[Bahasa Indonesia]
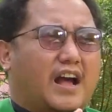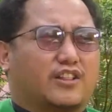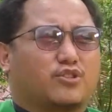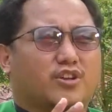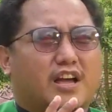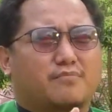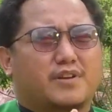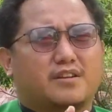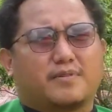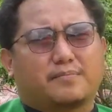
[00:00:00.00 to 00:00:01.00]
atau yang
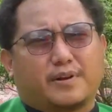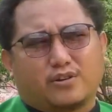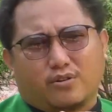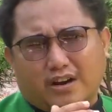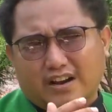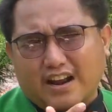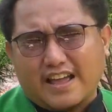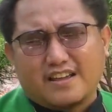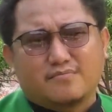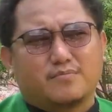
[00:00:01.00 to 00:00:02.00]
menyebabkan orang
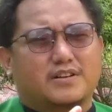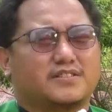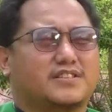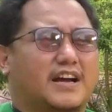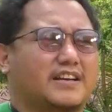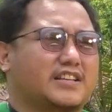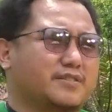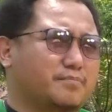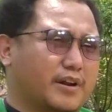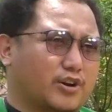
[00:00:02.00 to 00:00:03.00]
lain
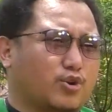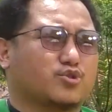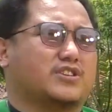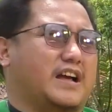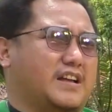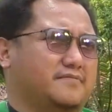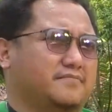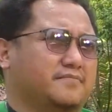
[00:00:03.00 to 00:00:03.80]
menjadi berdosa.